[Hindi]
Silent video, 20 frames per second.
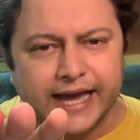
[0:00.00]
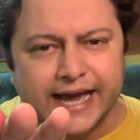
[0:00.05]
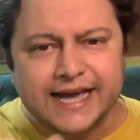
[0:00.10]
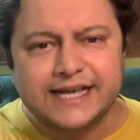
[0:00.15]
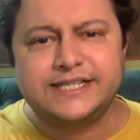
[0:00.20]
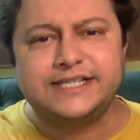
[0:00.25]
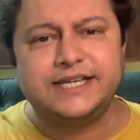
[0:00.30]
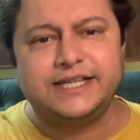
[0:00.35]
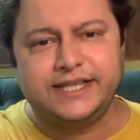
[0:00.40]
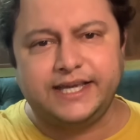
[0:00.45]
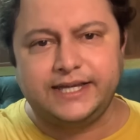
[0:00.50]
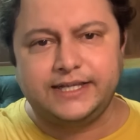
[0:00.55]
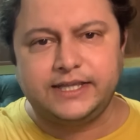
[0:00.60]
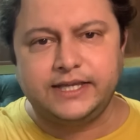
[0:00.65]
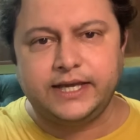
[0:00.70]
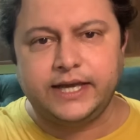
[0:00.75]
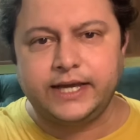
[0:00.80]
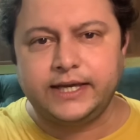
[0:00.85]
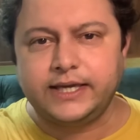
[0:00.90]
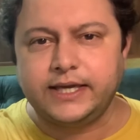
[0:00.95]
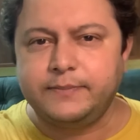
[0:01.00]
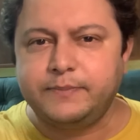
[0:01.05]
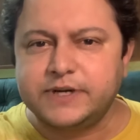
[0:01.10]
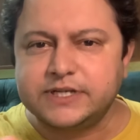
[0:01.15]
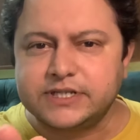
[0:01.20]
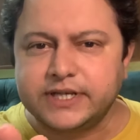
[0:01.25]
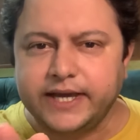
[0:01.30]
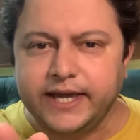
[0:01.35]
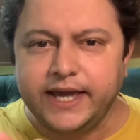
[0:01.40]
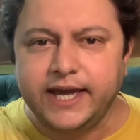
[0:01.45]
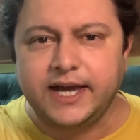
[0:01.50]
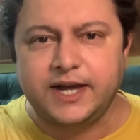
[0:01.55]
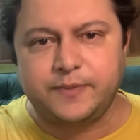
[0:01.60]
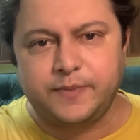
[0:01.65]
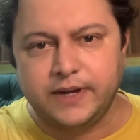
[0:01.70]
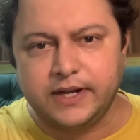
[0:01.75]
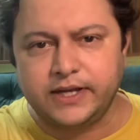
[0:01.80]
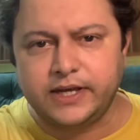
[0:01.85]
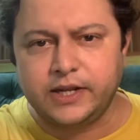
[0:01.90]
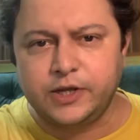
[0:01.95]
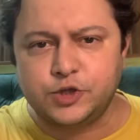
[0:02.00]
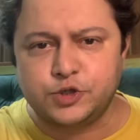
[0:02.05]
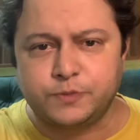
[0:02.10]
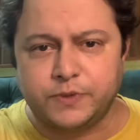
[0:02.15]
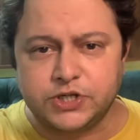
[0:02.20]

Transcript: ऐसे देखती है कि बस एक पल के लिए उस